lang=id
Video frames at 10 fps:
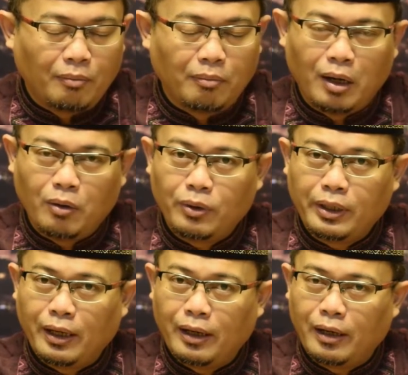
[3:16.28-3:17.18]
mau
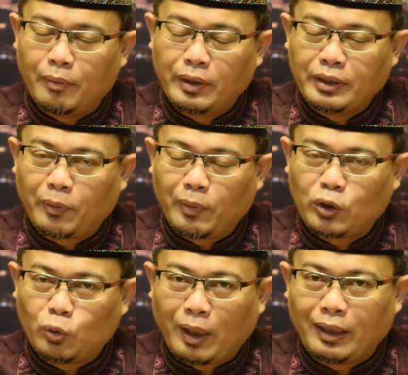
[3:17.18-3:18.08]
yang
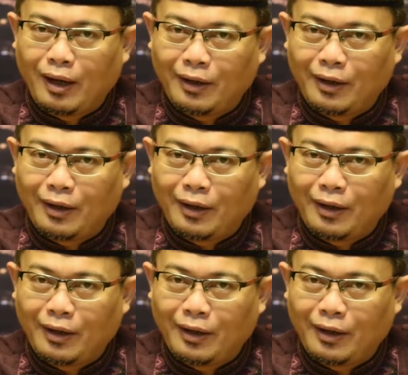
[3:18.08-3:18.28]
menerima itu pada